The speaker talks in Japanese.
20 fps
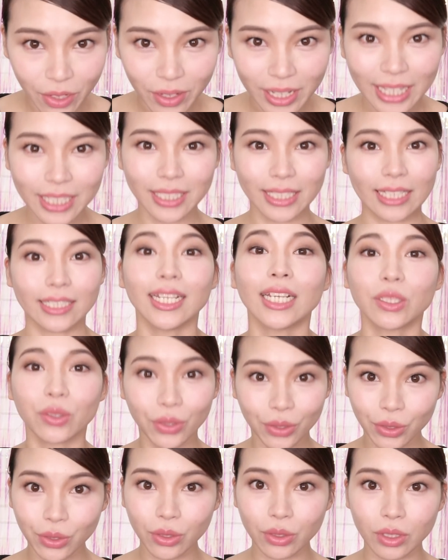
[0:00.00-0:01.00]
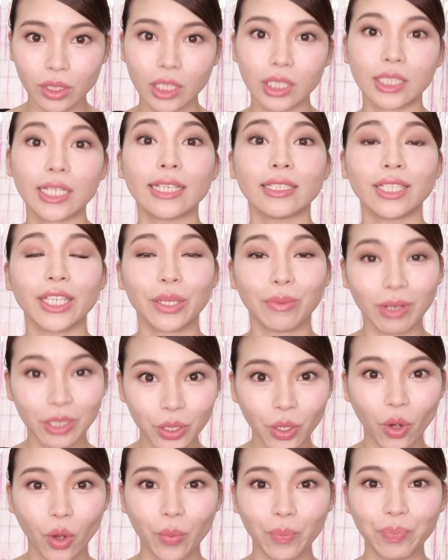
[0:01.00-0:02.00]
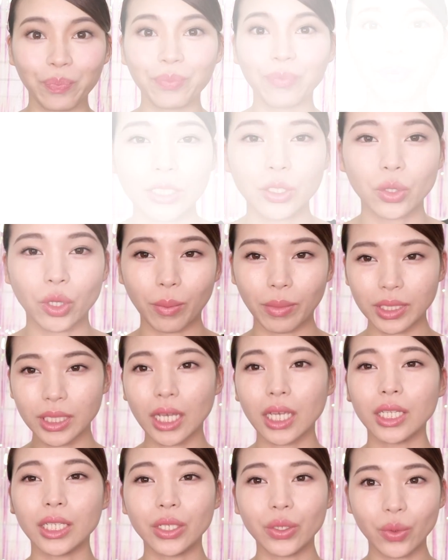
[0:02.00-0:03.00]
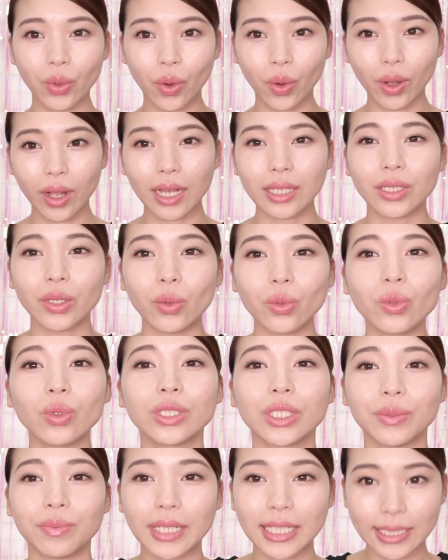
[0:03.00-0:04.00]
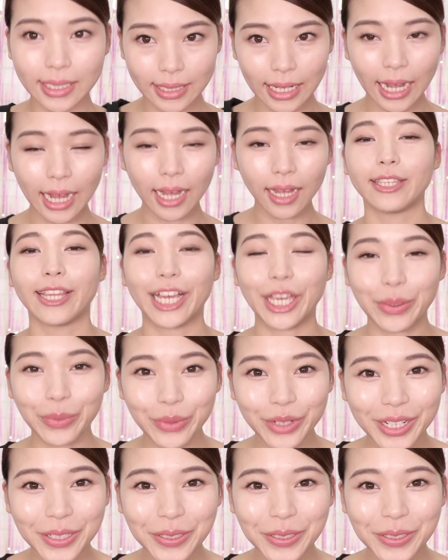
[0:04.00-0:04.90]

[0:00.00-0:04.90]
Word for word: ではですね早速実践していきましょうね、ちょっと今シェーディングを完全に落としましただいぶ